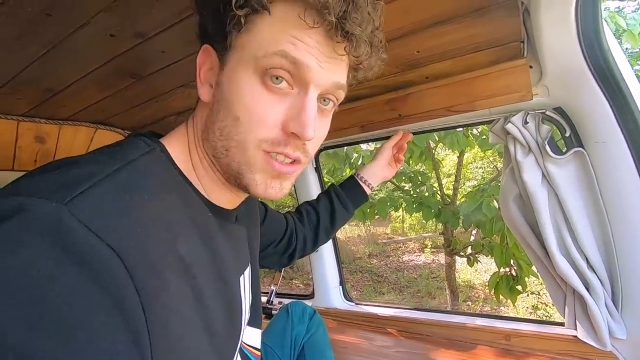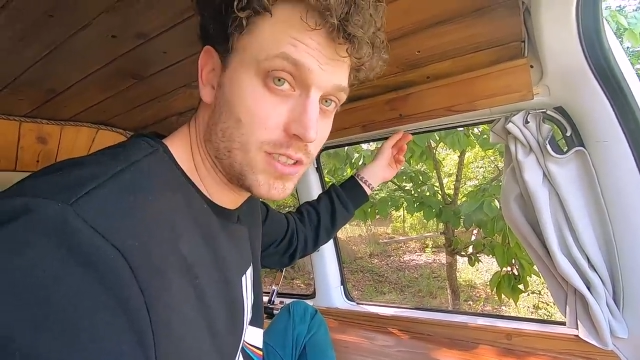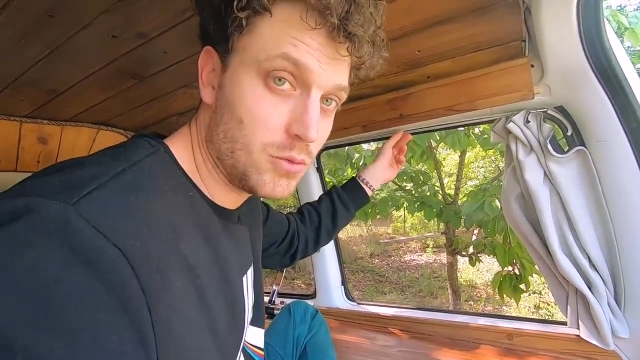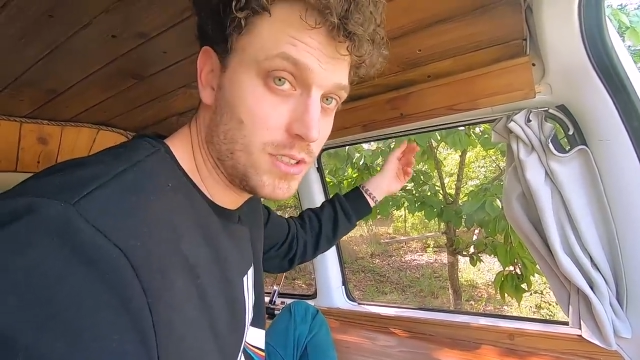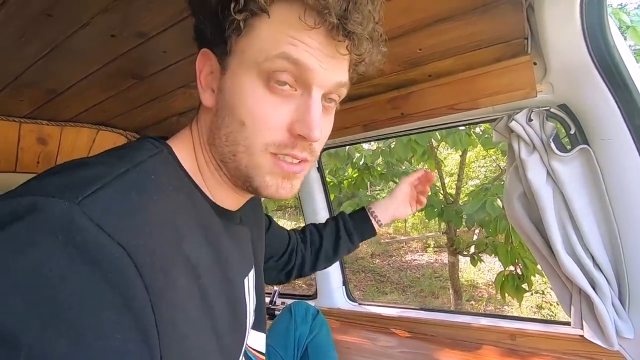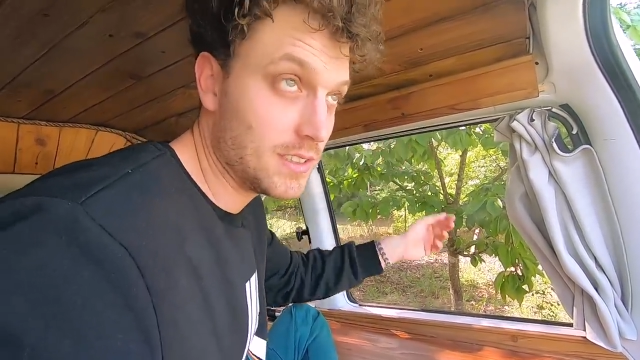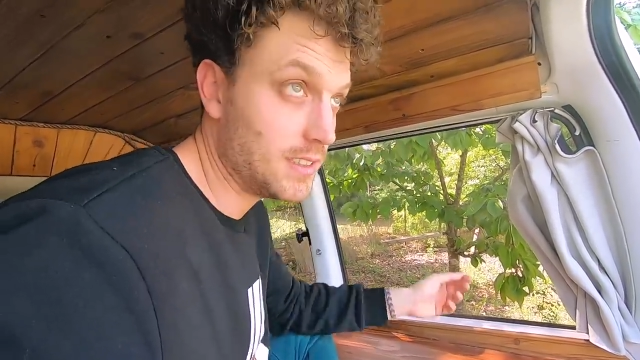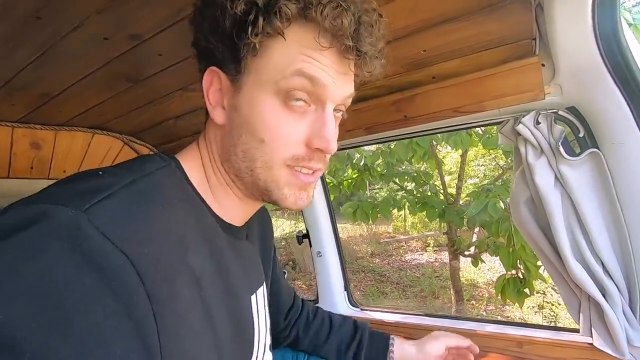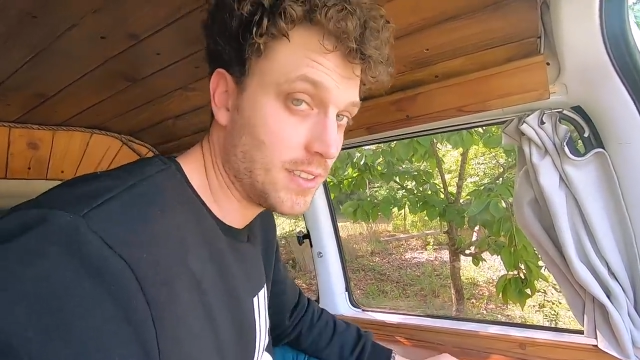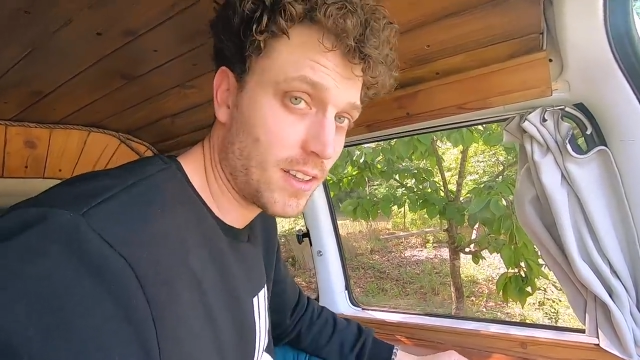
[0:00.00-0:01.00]
essayé d'utiliser des
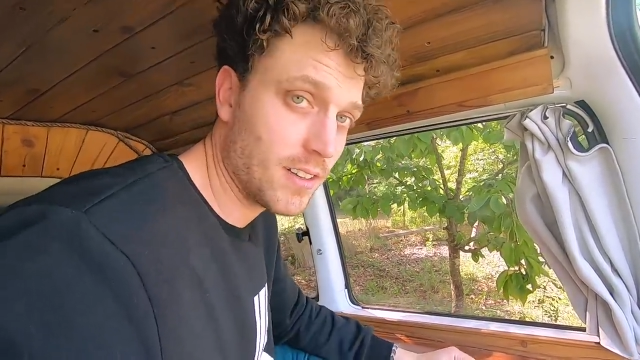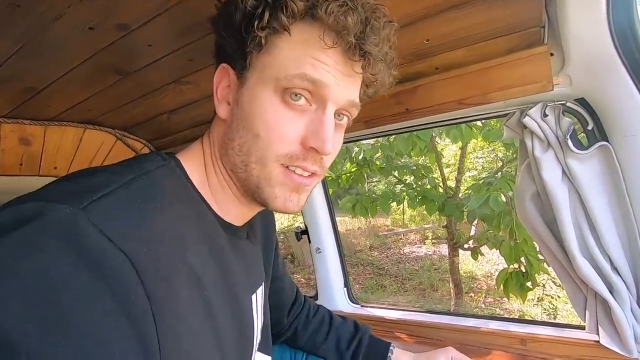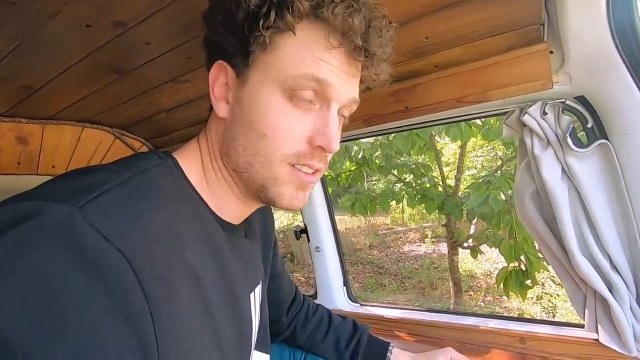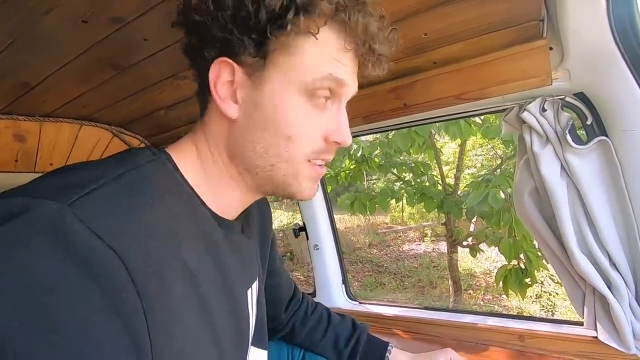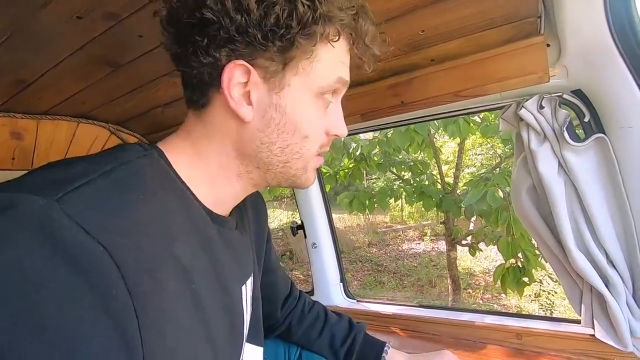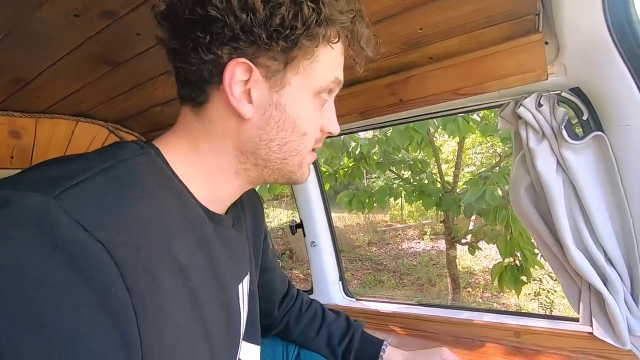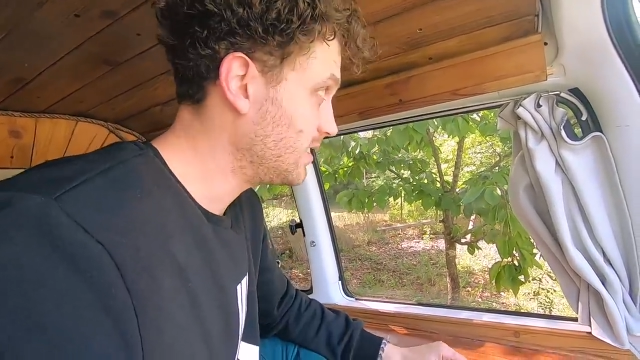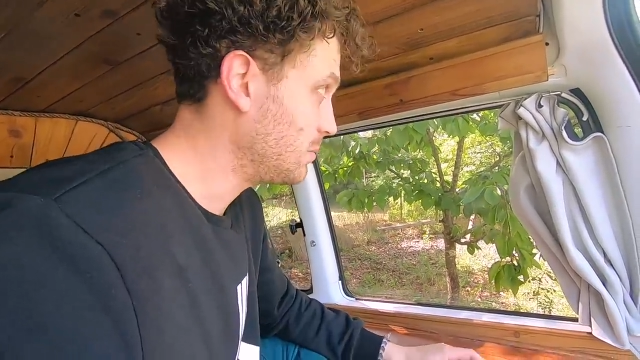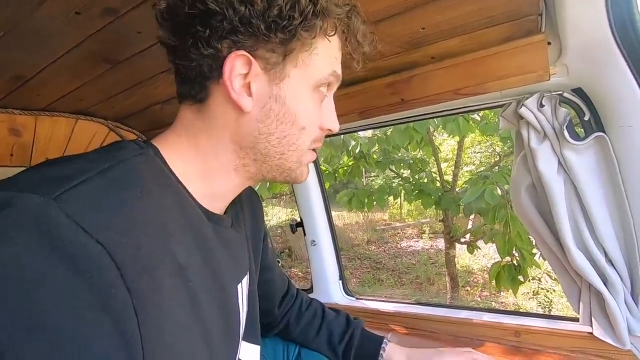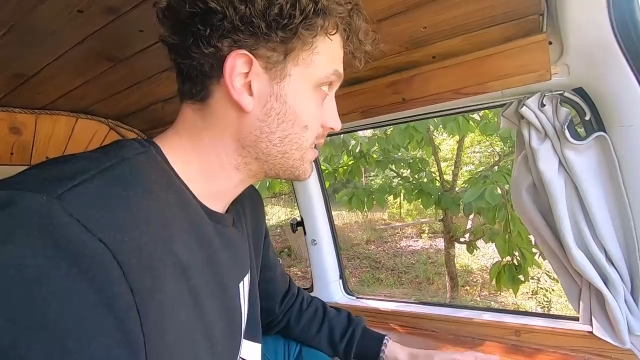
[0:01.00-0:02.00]
cintres.
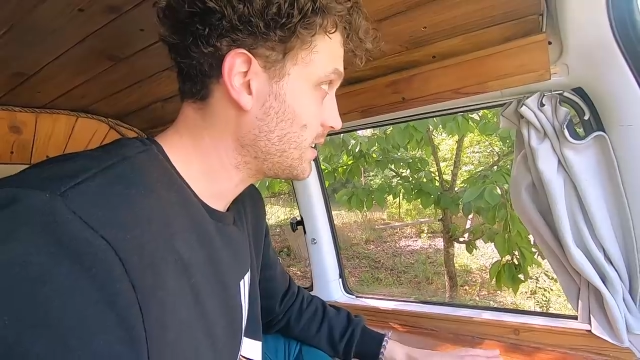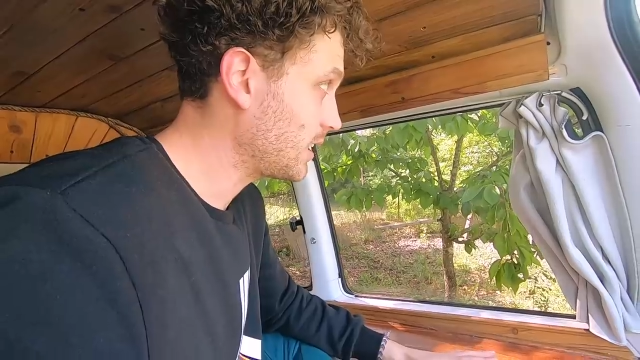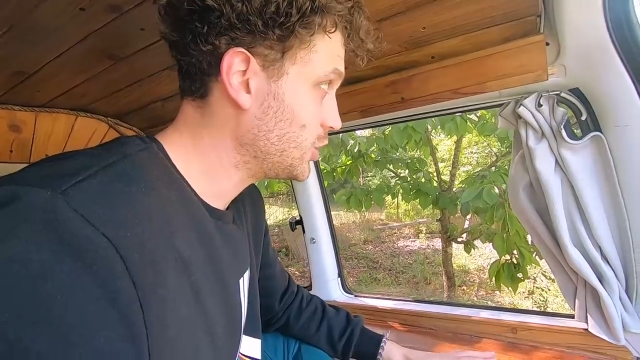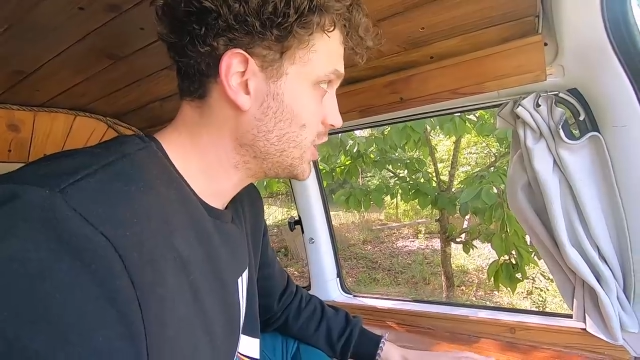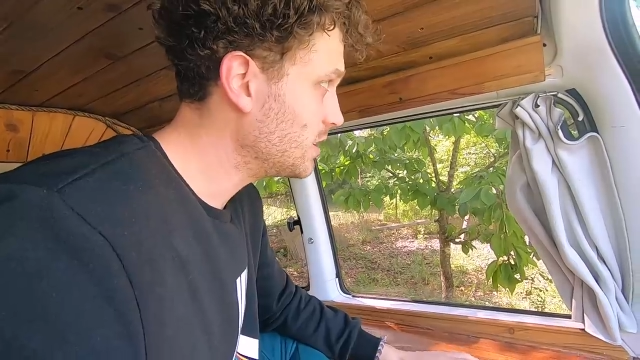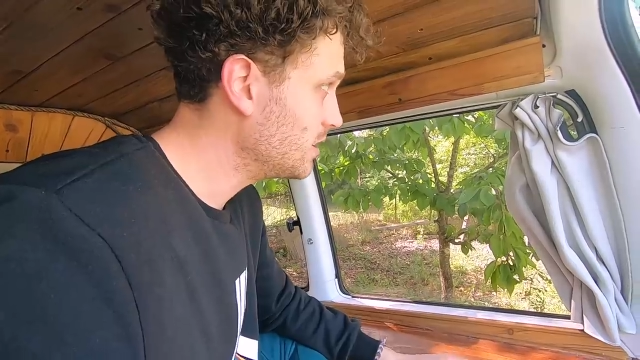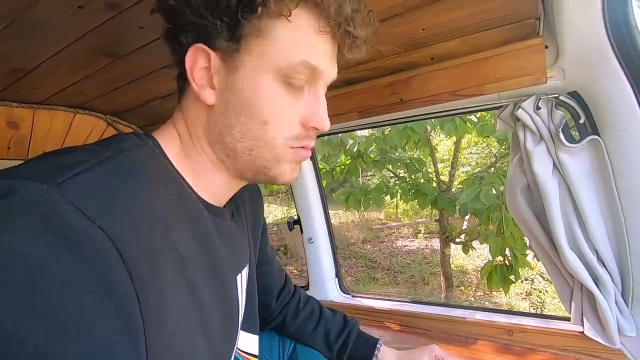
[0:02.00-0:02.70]
C'était pas assez rigide.